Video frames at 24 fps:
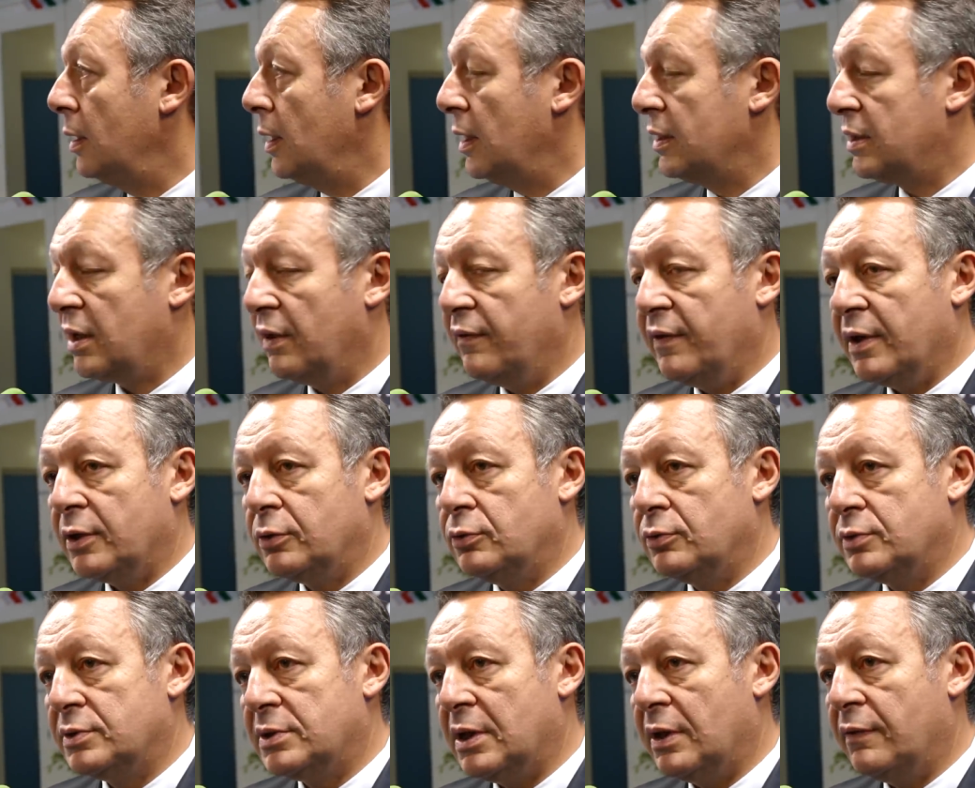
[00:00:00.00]
à travers
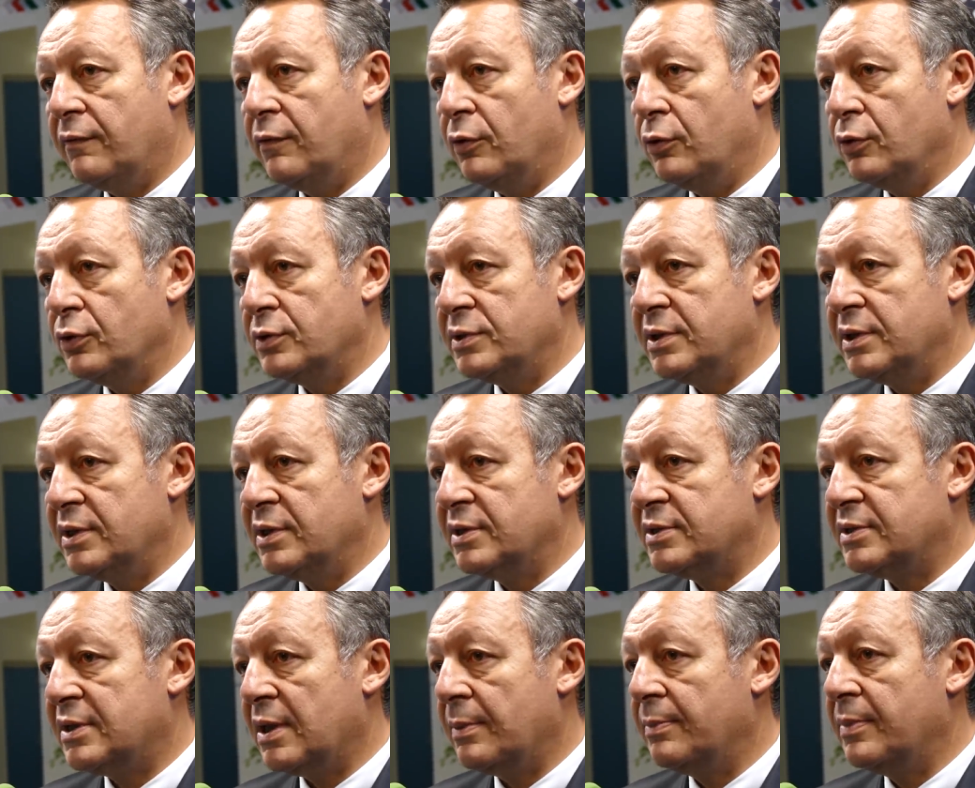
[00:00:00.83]
tout cela, veulent aussi
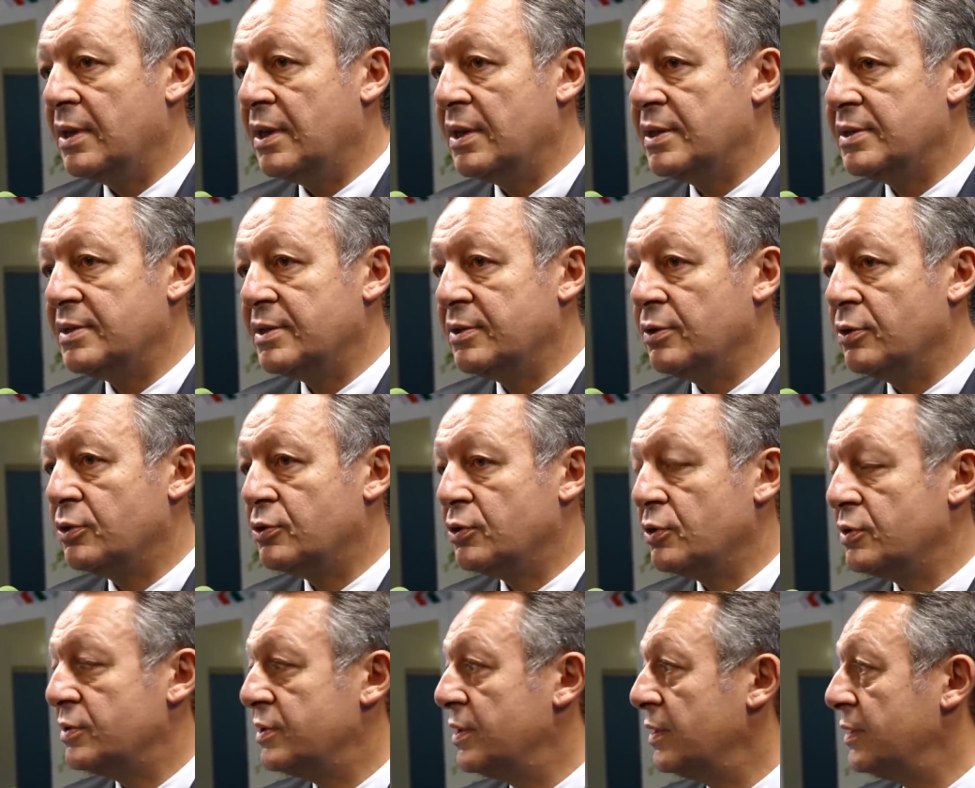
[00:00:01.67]
déstabiliser notre
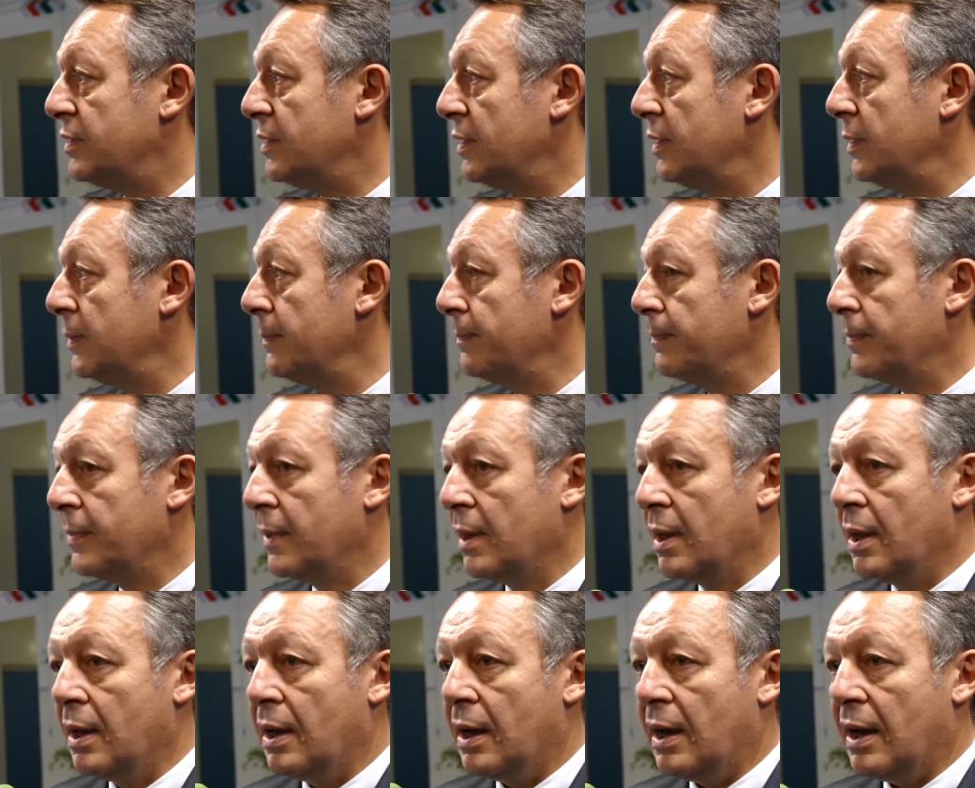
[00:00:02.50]
société,
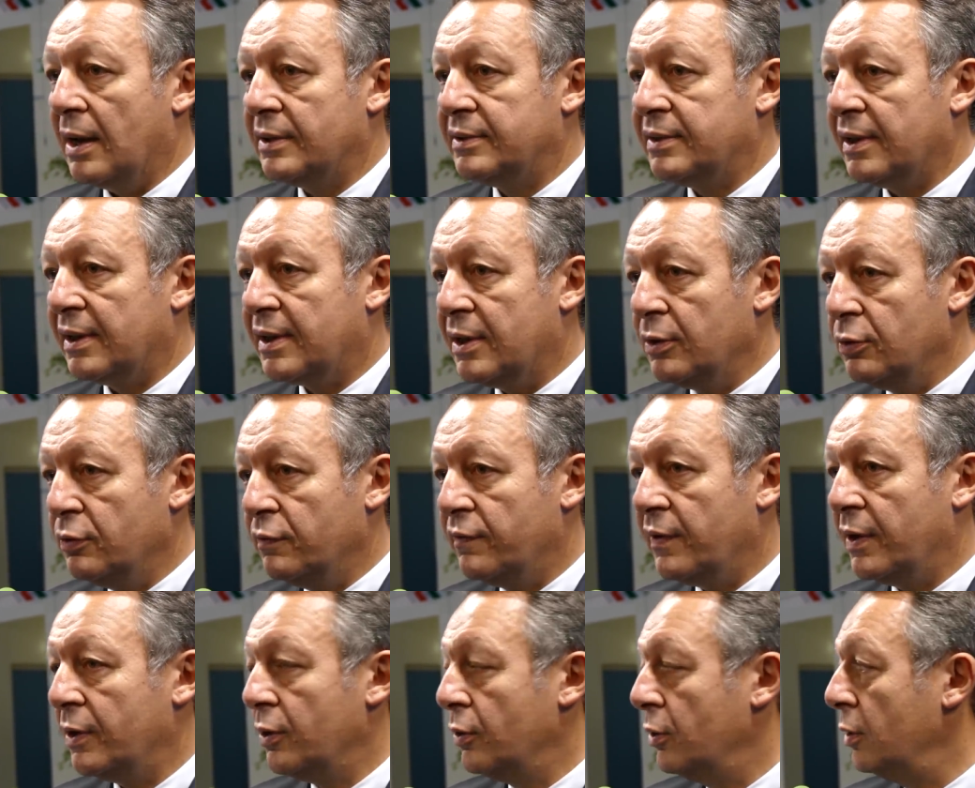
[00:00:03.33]
attaquer nos
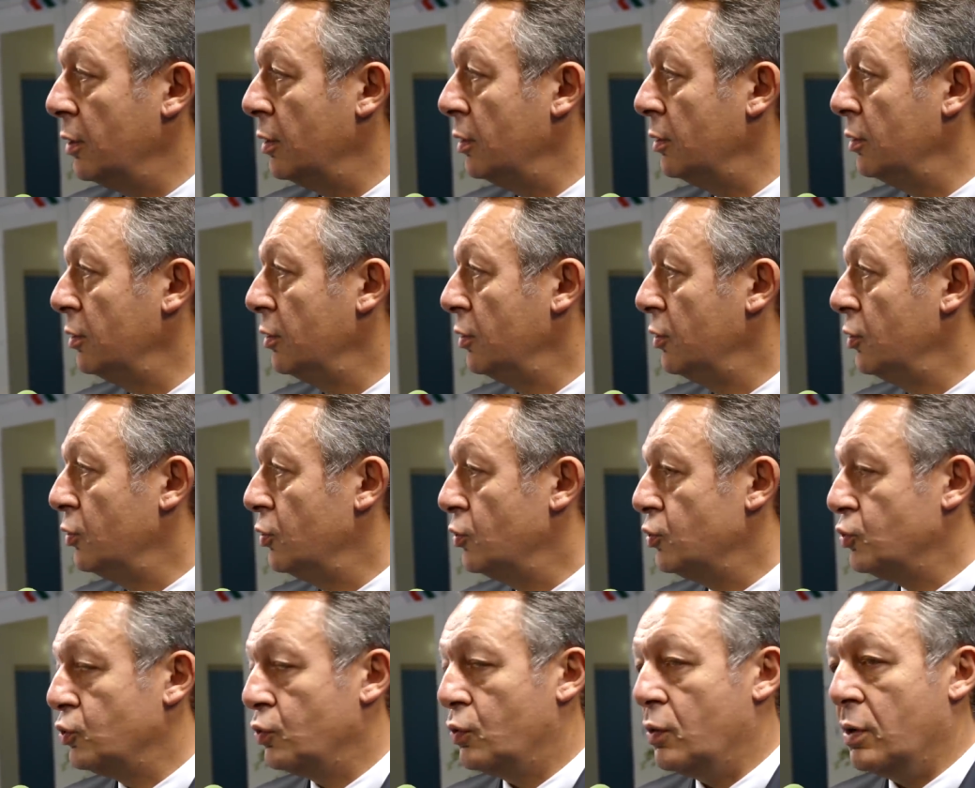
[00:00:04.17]
valeurs.
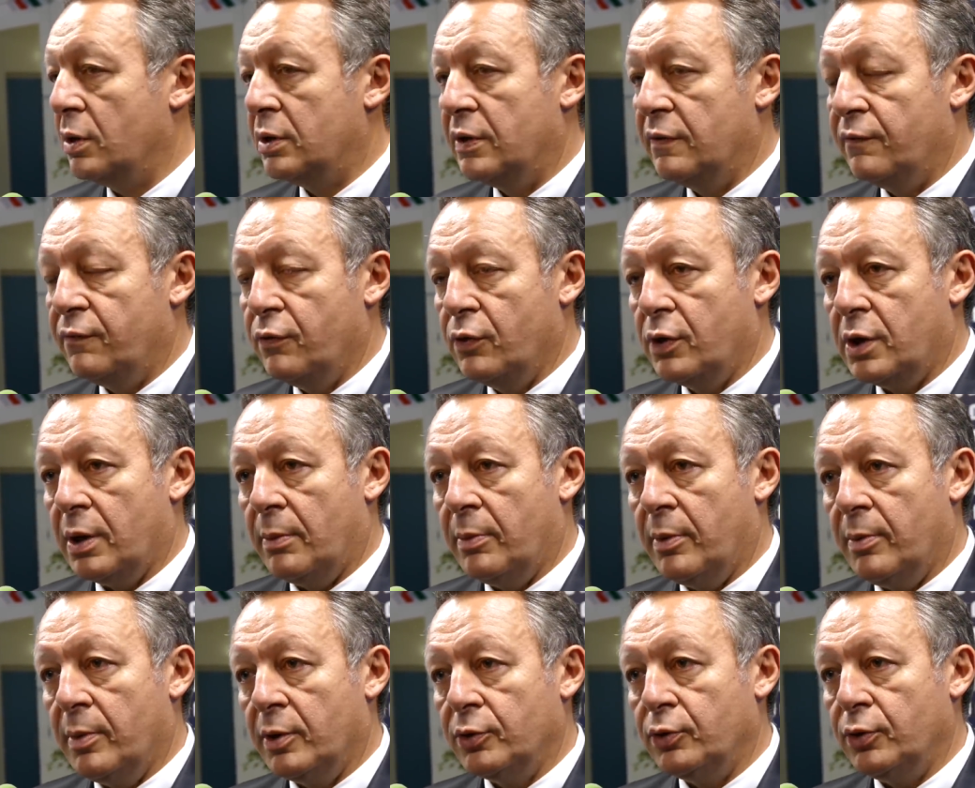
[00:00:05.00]
Je crois qu'il faut qu'à un
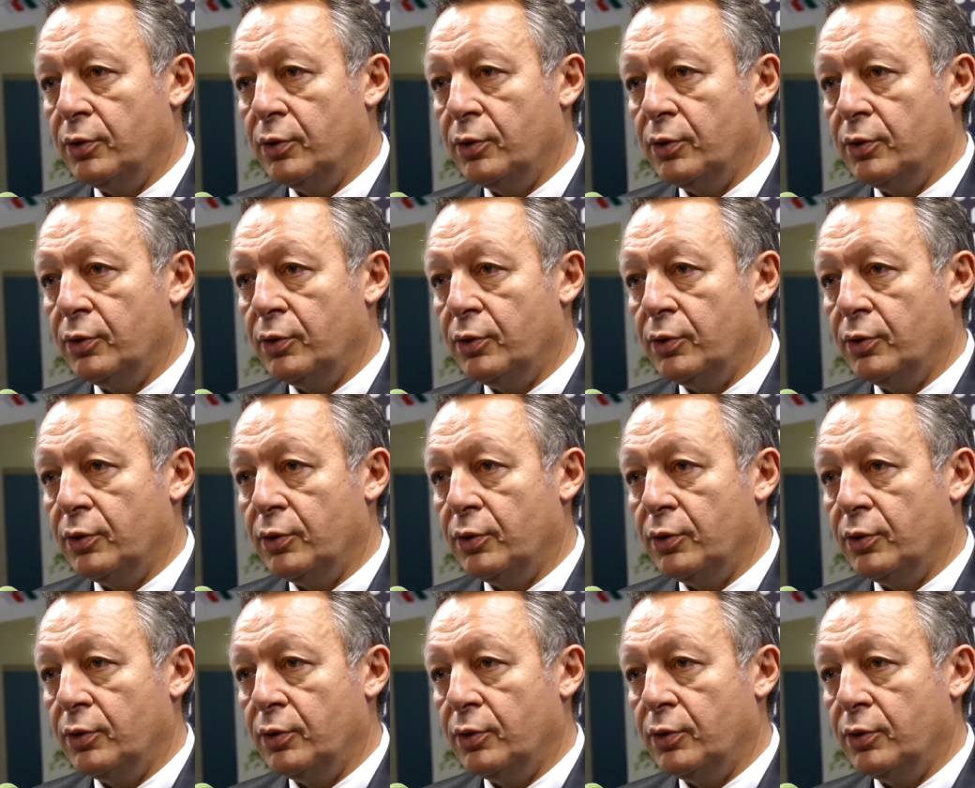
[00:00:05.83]
moment